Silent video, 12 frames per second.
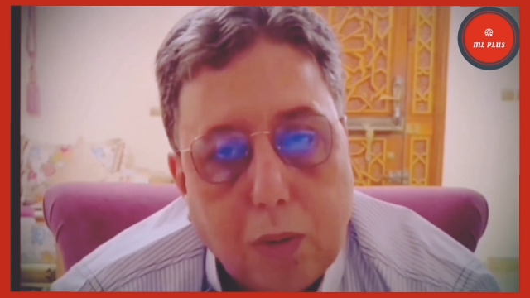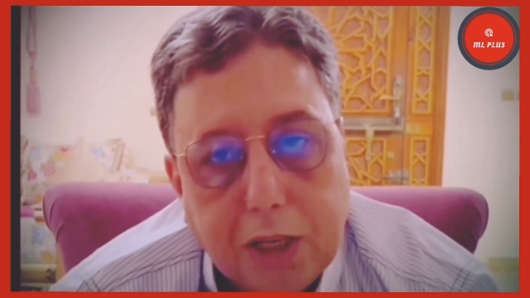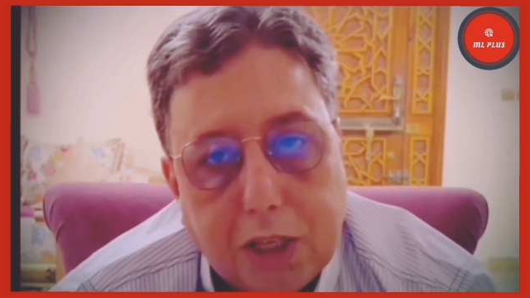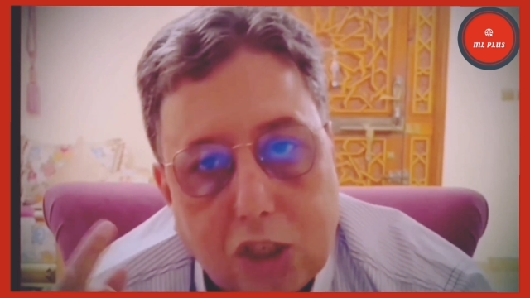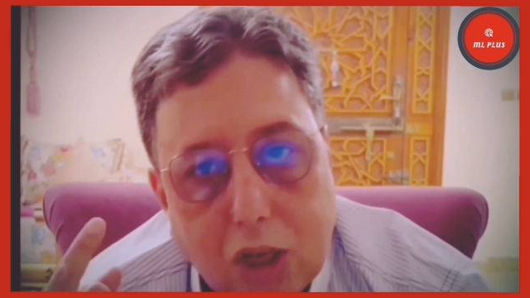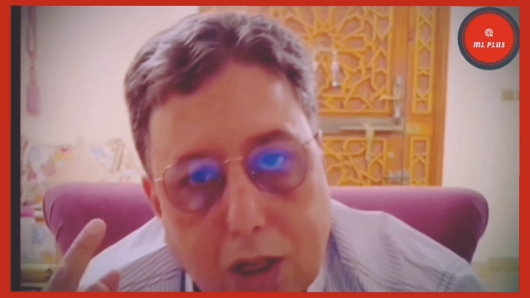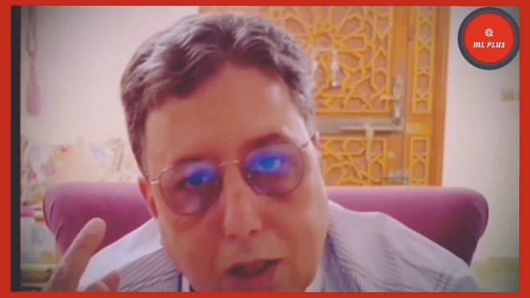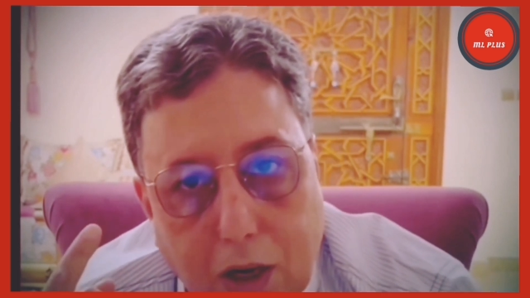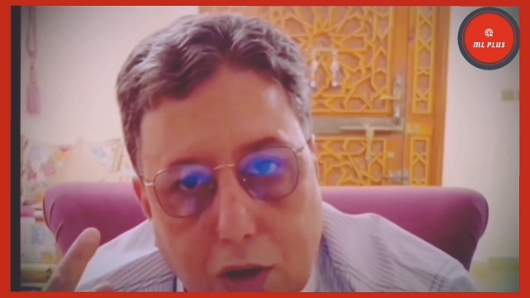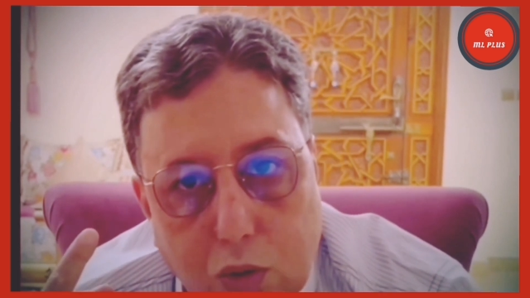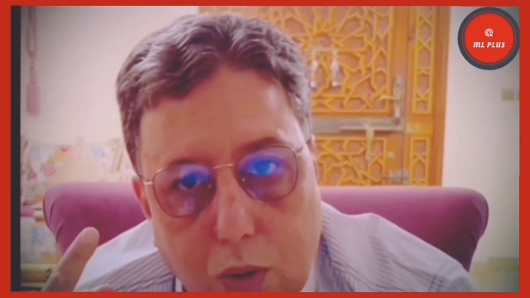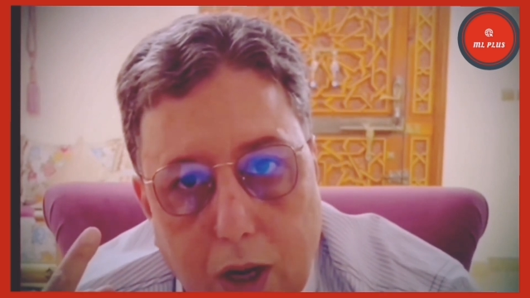ومحتاجين
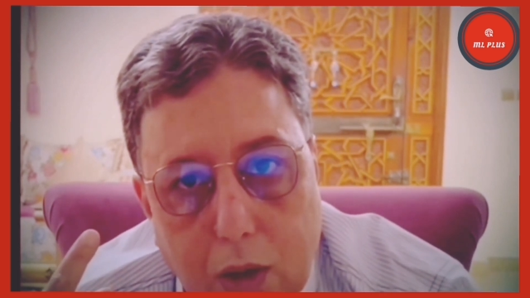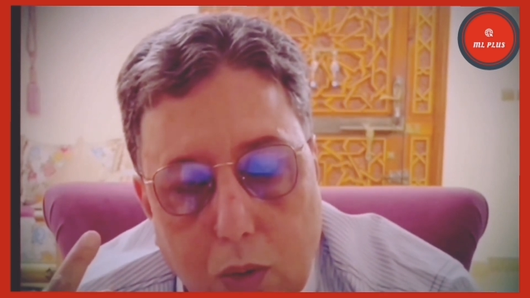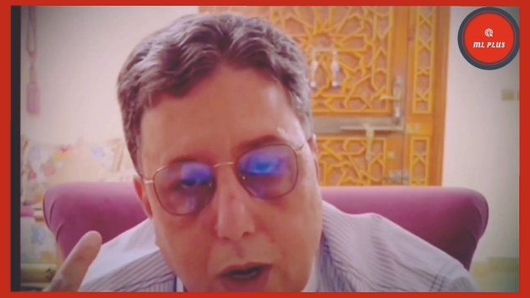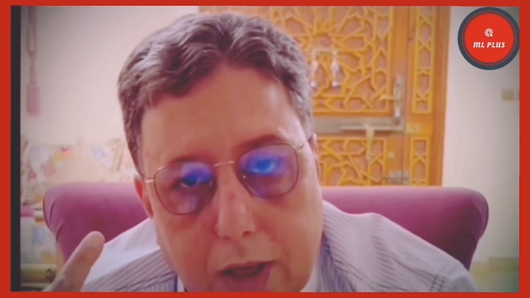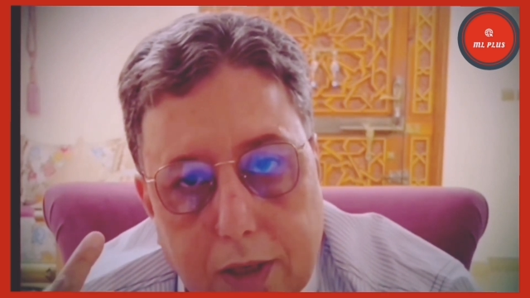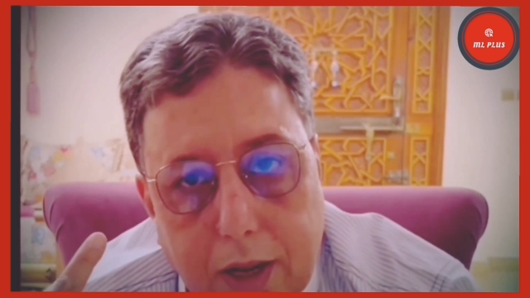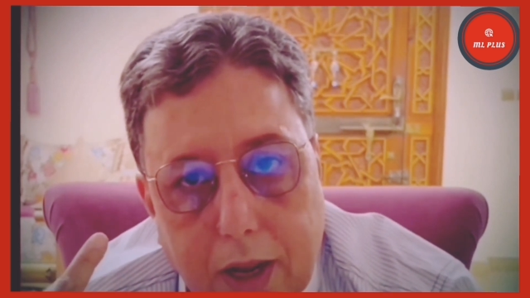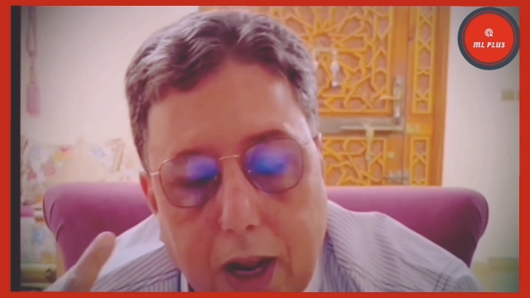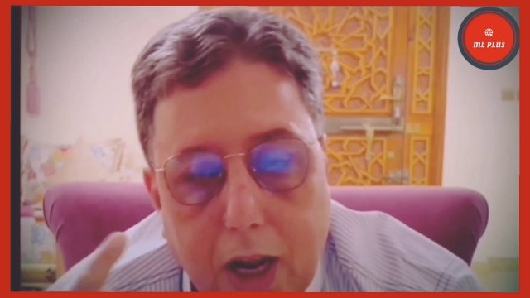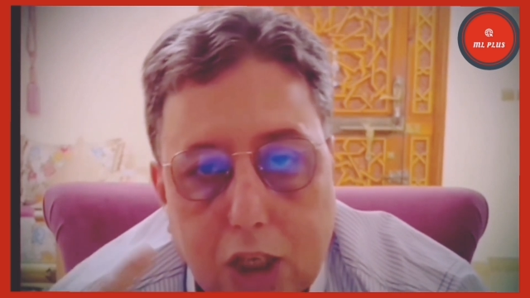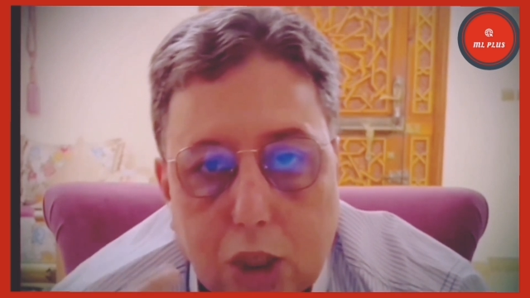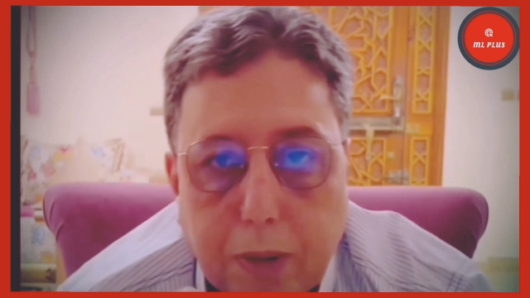لطرح سؤال واحد
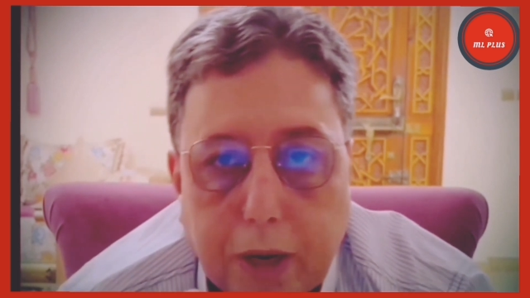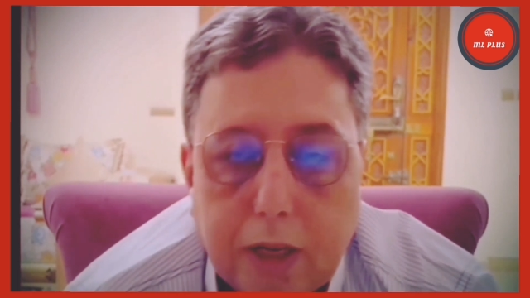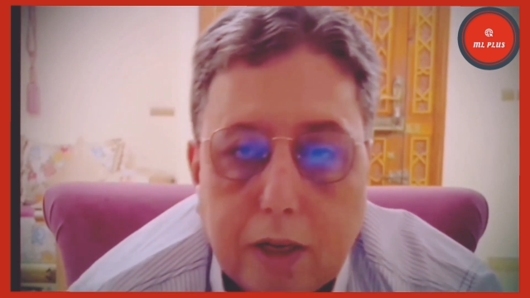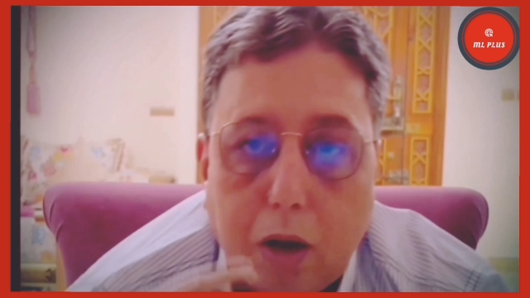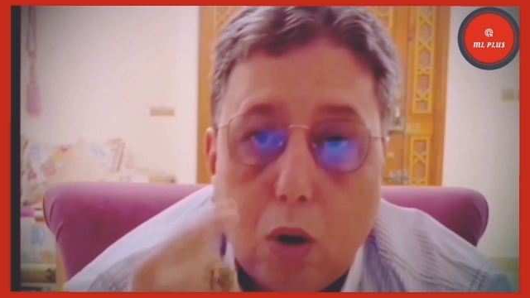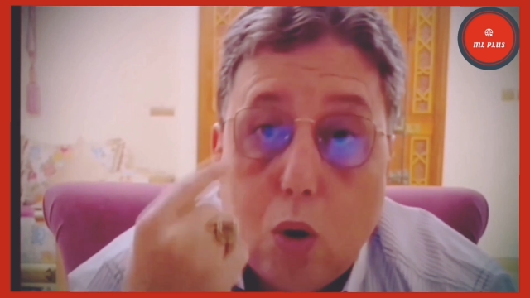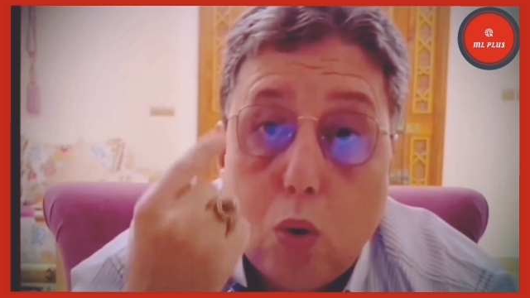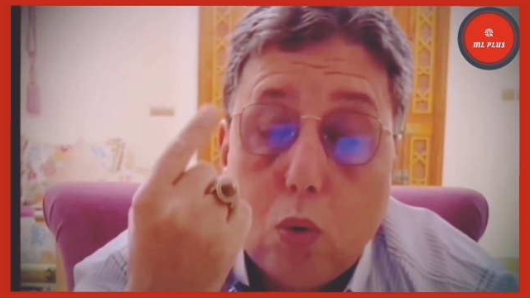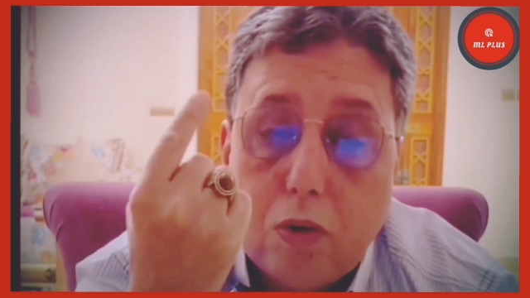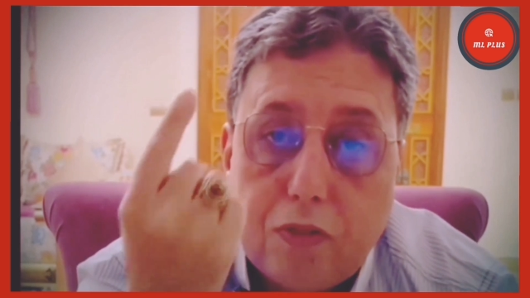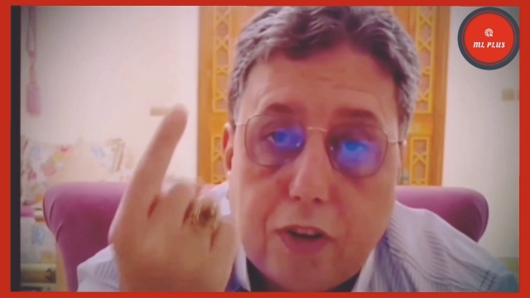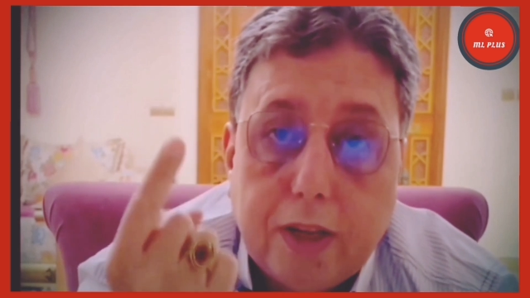اش بغينا
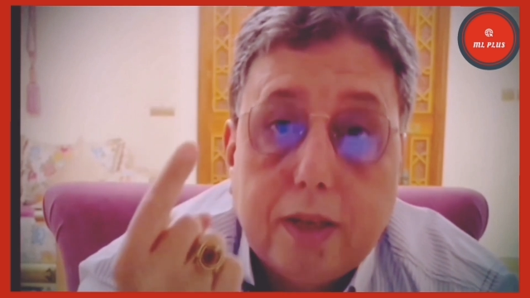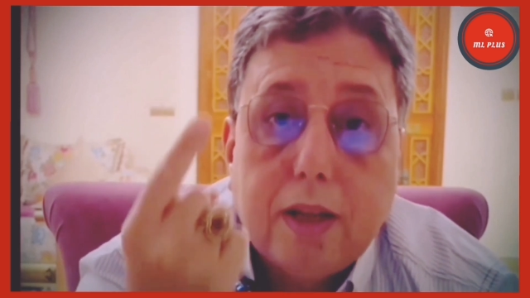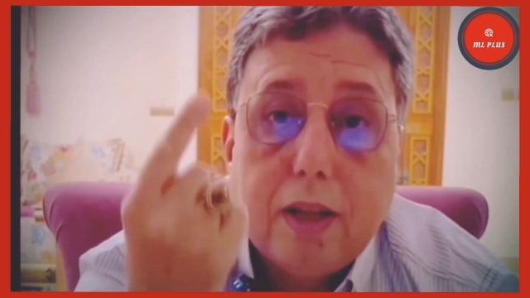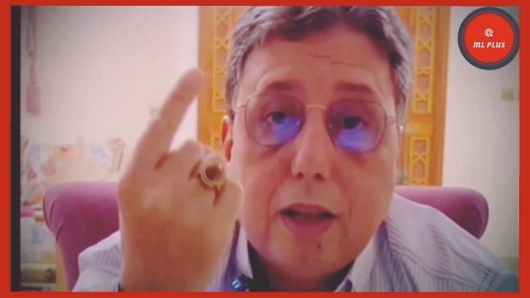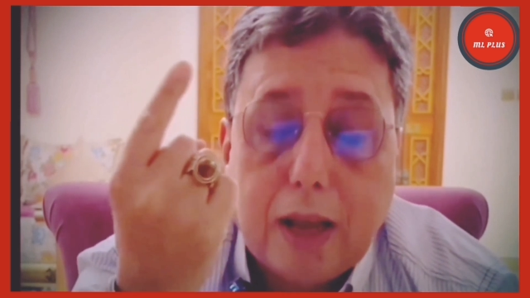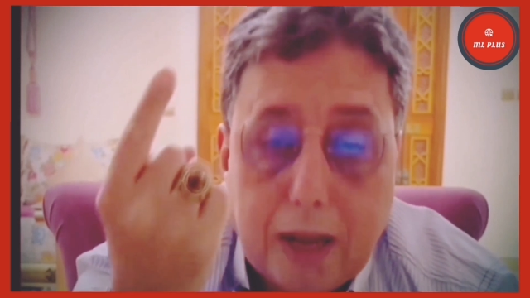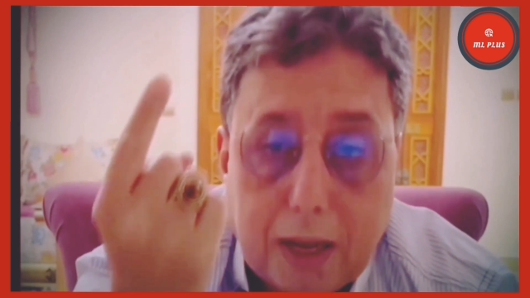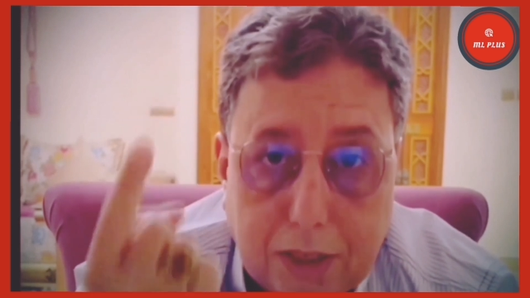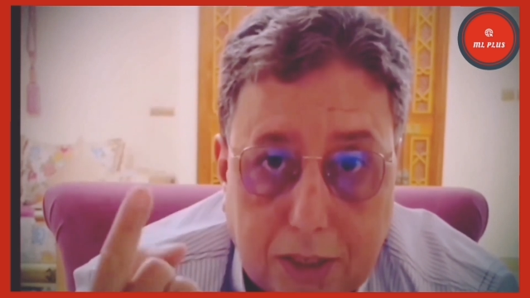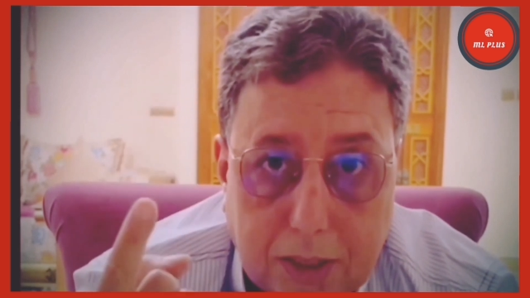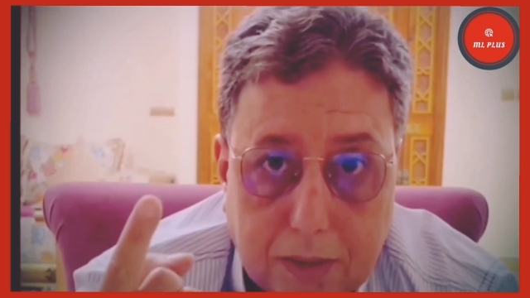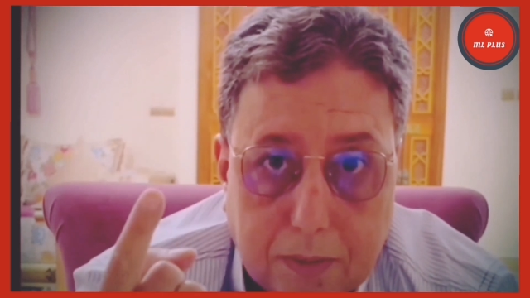والفين
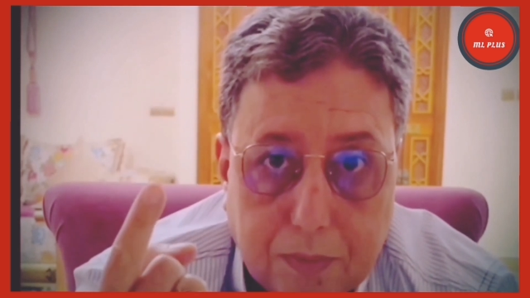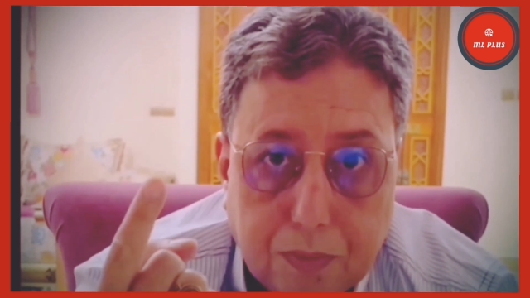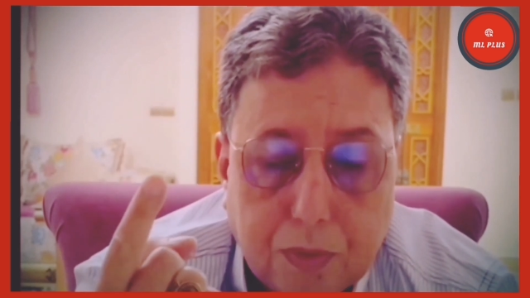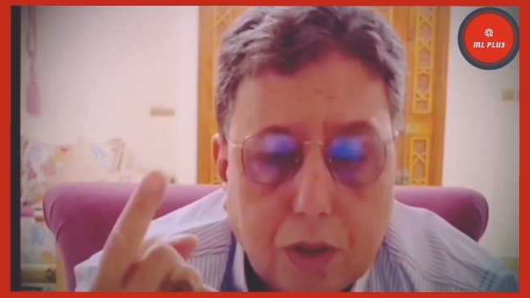غاديين